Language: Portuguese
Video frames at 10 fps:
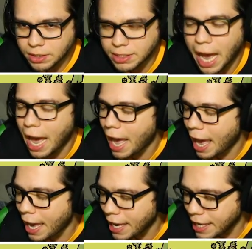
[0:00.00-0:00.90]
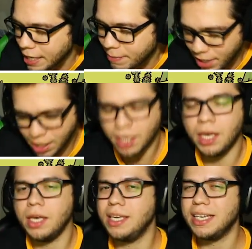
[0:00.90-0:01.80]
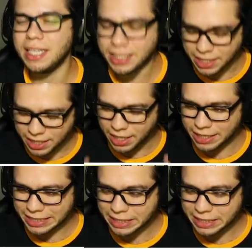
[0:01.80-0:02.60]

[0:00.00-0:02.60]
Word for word: Time, inglês aqui